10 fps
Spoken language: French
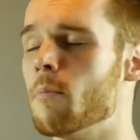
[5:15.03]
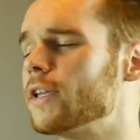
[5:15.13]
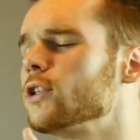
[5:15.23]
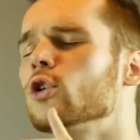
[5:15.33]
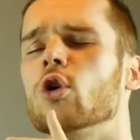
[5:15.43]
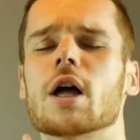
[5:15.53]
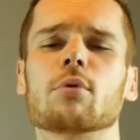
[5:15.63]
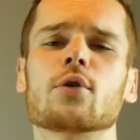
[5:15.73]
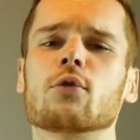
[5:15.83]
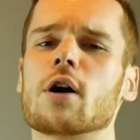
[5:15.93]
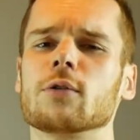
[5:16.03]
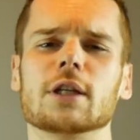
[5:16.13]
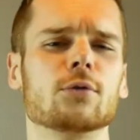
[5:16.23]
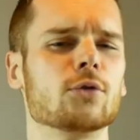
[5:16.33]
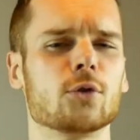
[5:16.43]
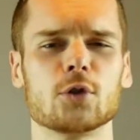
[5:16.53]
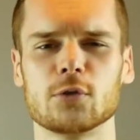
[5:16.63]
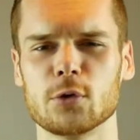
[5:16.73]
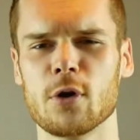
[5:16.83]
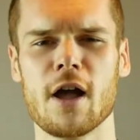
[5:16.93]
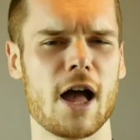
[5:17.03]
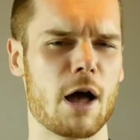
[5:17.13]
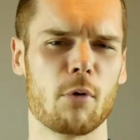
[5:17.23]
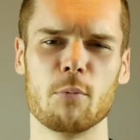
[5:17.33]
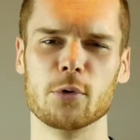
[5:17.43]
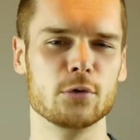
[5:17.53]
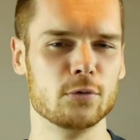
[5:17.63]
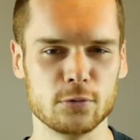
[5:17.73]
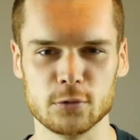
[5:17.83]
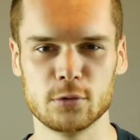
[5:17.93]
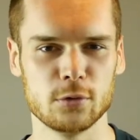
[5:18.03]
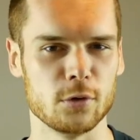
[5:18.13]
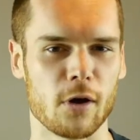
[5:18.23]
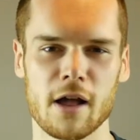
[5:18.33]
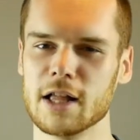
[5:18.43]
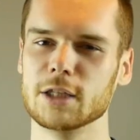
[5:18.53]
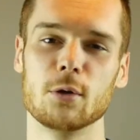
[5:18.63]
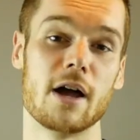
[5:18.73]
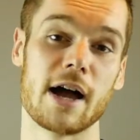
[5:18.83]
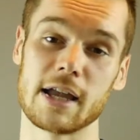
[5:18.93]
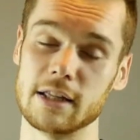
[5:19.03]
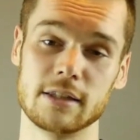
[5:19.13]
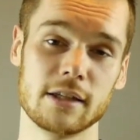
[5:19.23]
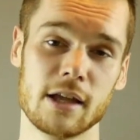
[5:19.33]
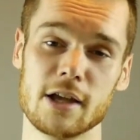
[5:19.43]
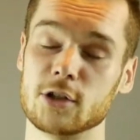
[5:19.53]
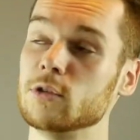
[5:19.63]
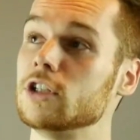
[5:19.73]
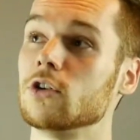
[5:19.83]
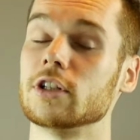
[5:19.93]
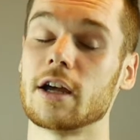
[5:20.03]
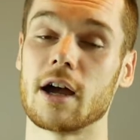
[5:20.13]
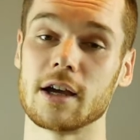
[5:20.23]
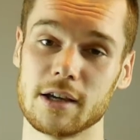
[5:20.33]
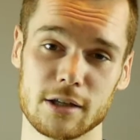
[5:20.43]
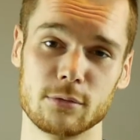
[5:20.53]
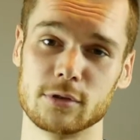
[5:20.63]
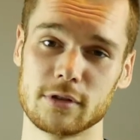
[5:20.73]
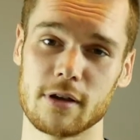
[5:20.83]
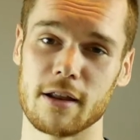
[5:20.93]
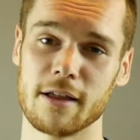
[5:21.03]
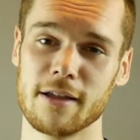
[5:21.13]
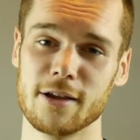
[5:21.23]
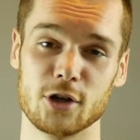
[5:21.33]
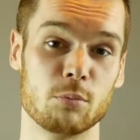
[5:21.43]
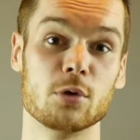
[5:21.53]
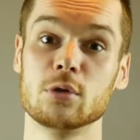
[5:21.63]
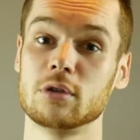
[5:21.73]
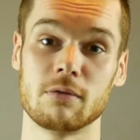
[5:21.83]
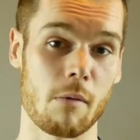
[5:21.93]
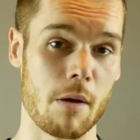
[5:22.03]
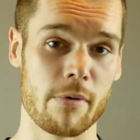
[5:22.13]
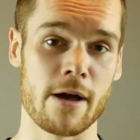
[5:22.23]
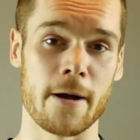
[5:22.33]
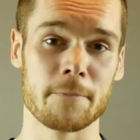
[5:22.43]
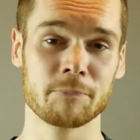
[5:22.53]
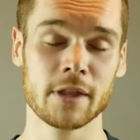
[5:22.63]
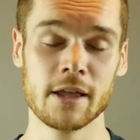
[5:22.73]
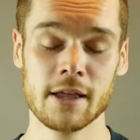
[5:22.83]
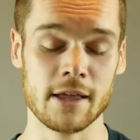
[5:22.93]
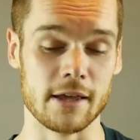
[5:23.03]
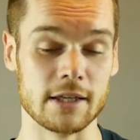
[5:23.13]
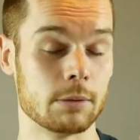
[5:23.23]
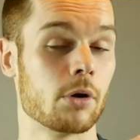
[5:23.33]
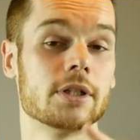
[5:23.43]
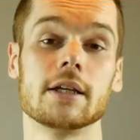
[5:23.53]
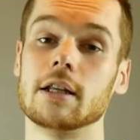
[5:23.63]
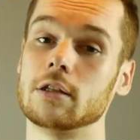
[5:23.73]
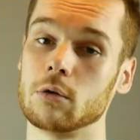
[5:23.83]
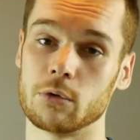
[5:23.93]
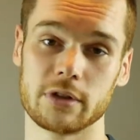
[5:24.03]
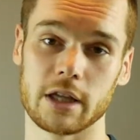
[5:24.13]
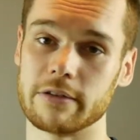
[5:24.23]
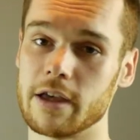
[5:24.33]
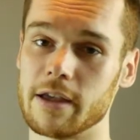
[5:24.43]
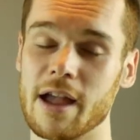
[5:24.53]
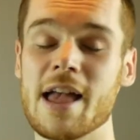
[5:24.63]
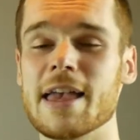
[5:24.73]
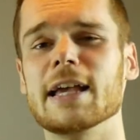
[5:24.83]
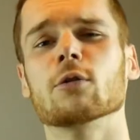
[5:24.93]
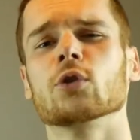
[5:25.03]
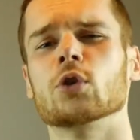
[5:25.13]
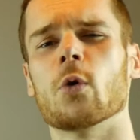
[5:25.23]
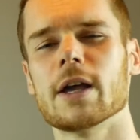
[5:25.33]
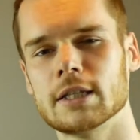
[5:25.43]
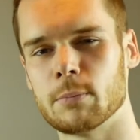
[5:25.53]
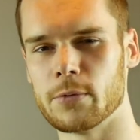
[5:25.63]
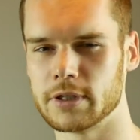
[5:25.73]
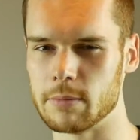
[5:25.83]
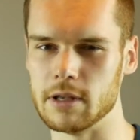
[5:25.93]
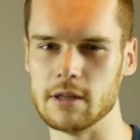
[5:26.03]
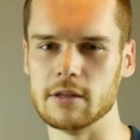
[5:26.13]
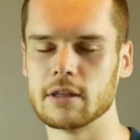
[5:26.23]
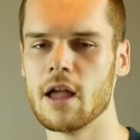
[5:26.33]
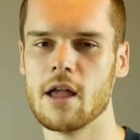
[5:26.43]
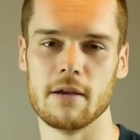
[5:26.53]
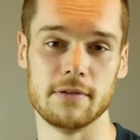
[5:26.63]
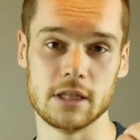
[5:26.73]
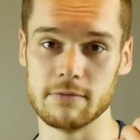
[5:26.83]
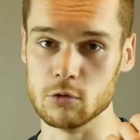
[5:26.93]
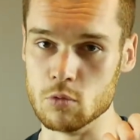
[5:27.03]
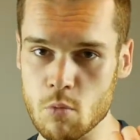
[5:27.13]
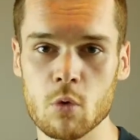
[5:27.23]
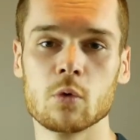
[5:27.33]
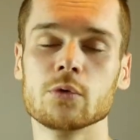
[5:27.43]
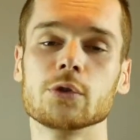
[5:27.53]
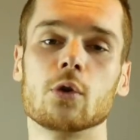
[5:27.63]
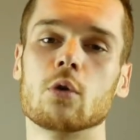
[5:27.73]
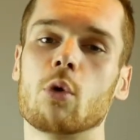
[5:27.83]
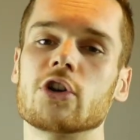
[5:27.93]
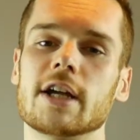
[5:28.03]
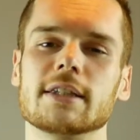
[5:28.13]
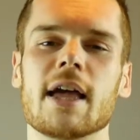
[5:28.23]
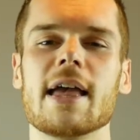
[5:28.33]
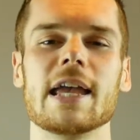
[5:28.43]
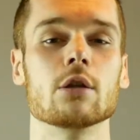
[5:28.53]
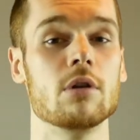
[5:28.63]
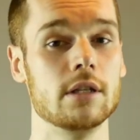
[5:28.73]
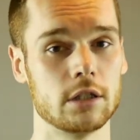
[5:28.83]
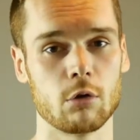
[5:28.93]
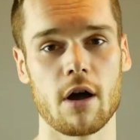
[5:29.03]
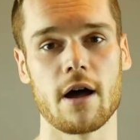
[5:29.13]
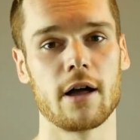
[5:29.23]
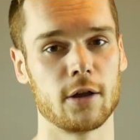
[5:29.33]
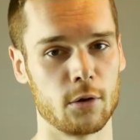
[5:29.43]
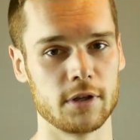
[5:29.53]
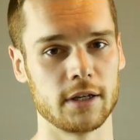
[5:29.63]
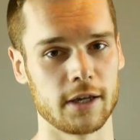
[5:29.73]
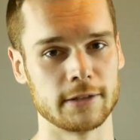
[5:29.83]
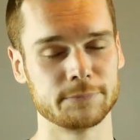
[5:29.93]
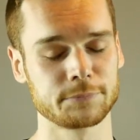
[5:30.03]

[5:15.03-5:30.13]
Parce que j'aurais beau vous raconter tout ce que je veux à propos du futur, de la réalité, je n'y changerai rien tout seul. Je peux juste faire ma part. Et c'est pour ça qu'il est temps qu'on se réveille et qu'on se responsabilise vis-à-vis -vis du monde que l'on projette et de l'histoire que l'on écrit.